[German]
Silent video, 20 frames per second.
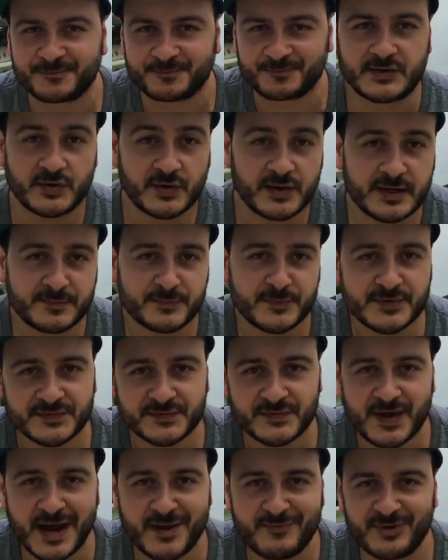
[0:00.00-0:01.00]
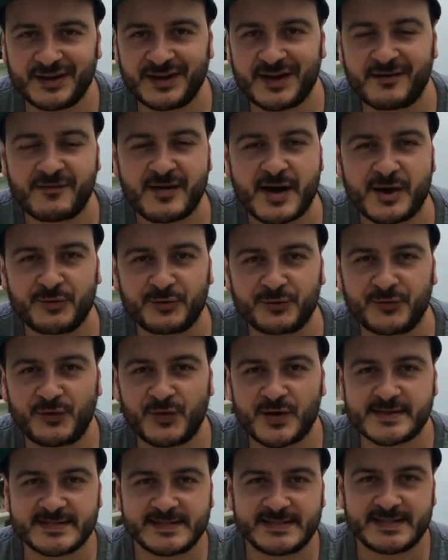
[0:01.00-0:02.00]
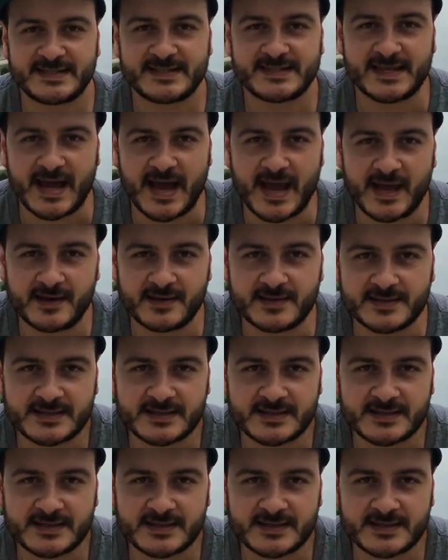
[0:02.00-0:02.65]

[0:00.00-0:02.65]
Natürlich müssen wir halt mit den Erwartungen vorsichtig sein.